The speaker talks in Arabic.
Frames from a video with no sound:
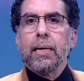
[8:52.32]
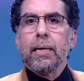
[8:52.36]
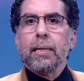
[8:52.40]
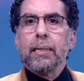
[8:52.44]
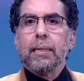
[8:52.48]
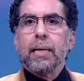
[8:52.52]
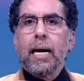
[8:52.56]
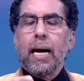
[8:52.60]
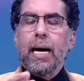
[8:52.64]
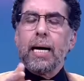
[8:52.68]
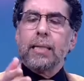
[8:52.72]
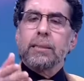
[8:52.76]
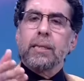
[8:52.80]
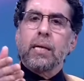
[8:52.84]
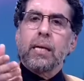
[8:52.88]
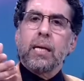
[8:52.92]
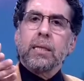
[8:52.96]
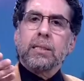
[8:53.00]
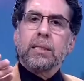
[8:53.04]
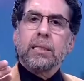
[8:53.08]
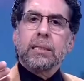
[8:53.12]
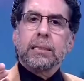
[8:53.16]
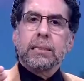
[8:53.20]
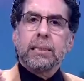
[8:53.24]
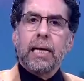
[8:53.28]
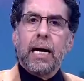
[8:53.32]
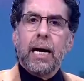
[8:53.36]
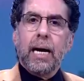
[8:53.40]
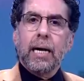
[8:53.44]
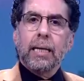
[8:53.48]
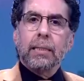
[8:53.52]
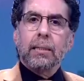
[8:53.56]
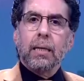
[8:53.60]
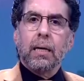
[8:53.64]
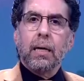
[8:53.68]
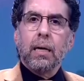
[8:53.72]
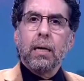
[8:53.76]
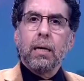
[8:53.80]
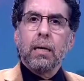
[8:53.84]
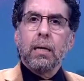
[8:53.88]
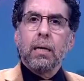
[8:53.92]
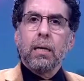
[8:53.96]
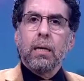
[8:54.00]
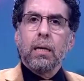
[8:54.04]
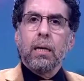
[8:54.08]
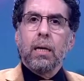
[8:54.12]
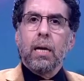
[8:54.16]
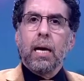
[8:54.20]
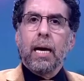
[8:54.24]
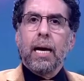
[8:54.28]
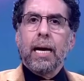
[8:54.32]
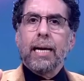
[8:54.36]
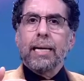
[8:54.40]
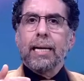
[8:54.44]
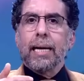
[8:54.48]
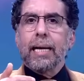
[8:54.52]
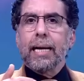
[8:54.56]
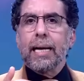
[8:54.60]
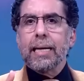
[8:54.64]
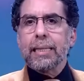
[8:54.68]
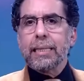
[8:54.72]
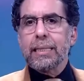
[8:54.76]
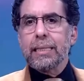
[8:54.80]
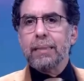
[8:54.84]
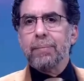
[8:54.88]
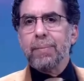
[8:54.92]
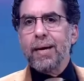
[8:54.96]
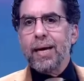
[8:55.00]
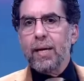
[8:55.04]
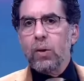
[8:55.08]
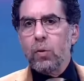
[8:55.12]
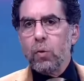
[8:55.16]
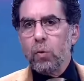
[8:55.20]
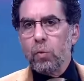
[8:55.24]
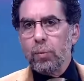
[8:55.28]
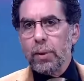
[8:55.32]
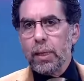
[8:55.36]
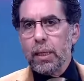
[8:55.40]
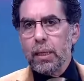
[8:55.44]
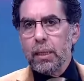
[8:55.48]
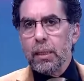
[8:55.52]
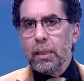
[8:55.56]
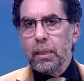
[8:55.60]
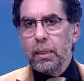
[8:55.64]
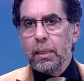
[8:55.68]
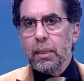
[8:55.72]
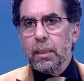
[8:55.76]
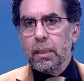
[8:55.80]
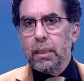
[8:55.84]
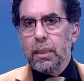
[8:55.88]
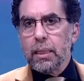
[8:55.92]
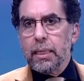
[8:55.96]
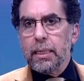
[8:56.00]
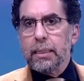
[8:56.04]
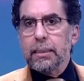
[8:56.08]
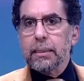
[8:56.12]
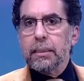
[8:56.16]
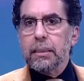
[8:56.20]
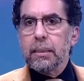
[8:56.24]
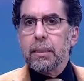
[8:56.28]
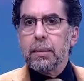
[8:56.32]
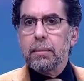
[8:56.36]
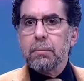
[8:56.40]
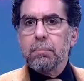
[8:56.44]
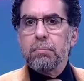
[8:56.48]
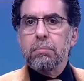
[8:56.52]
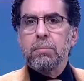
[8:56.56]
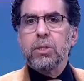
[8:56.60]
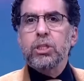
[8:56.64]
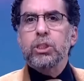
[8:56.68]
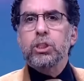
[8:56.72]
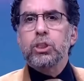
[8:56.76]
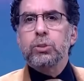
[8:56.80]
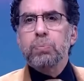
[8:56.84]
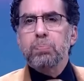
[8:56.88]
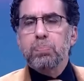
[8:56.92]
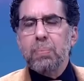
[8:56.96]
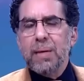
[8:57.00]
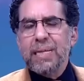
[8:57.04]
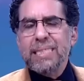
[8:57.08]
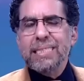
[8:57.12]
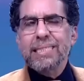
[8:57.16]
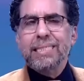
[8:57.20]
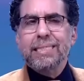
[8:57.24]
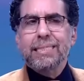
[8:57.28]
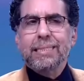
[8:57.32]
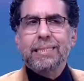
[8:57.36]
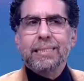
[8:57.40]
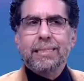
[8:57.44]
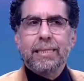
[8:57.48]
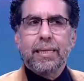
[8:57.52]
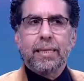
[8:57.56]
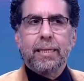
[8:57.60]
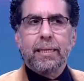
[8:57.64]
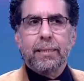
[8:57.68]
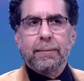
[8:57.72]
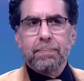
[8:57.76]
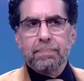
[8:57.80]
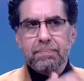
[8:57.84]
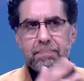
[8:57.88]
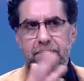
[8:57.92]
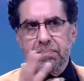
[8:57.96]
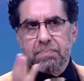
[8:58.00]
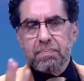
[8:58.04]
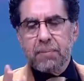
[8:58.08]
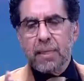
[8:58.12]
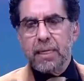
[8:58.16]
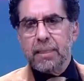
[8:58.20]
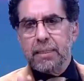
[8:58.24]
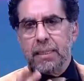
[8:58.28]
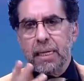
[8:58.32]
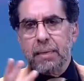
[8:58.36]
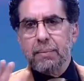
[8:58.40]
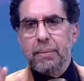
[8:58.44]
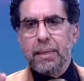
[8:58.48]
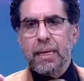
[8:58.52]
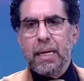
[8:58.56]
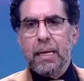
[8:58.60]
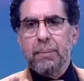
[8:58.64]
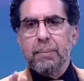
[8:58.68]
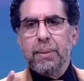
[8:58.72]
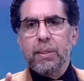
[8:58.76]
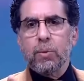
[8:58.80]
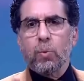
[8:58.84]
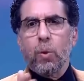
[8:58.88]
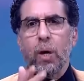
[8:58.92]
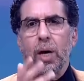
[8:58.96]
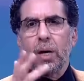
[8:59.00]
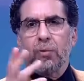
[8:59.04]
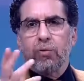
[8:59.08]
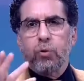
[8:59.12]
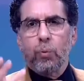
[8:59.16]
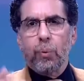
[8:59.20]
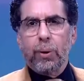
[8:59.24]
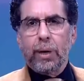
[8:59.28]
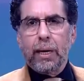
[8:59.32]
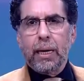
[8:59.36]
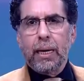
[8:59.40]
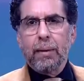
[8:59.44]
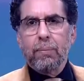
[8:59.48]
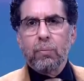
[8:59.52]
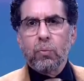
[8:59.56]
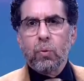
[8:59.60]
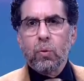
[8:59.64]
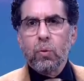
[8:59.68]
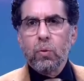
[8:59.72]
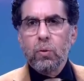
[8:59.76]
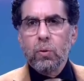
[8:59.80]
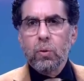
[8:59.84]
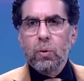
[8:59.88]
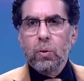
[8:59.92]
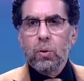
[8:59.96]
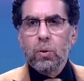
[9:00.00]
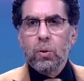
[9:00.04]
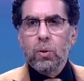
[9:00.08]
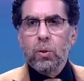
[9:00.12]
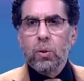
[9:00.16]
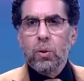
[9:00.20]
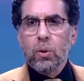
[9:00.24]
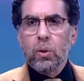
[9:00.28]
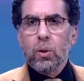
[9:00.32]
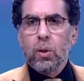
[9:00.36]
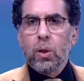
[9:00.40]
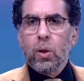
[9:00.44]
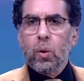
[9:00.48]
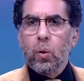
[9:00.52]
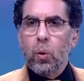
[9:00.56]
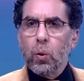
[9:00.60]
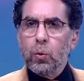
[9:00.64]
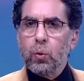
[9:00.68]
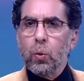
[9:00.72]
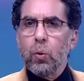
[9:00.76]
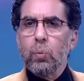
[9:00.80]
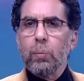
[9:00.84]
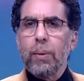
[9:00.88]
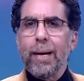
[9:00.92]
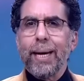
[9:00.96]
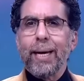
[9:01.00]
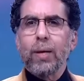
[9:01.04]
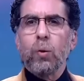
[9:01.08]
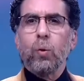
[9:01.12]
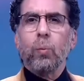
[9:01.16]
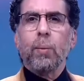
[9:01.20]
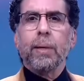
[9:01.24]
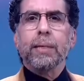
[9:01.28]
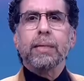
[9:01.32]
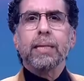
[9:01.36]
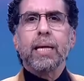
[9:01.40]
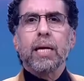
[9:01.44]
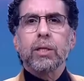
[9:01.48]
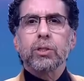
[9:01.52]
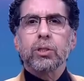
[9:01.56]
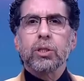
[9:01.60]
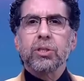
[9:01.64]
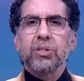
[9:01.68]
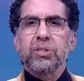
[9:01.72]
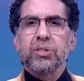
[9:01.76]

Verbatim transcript: يا حضرات الصعايدة أنا جاتني معلومة إن مش بس تامر أمين وقفوا برنامجه خدوا المعلومة دي عشان